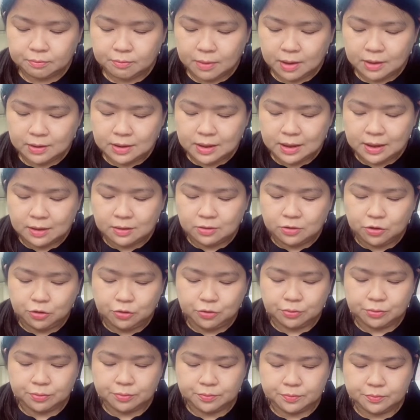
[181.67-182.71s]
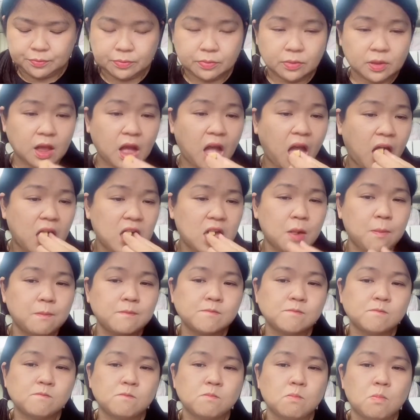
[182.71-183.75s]
bánh này ăn được
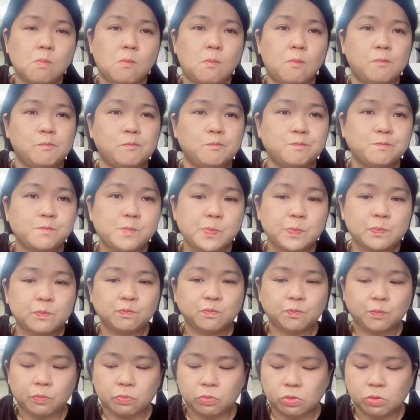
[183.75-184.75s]
uhm.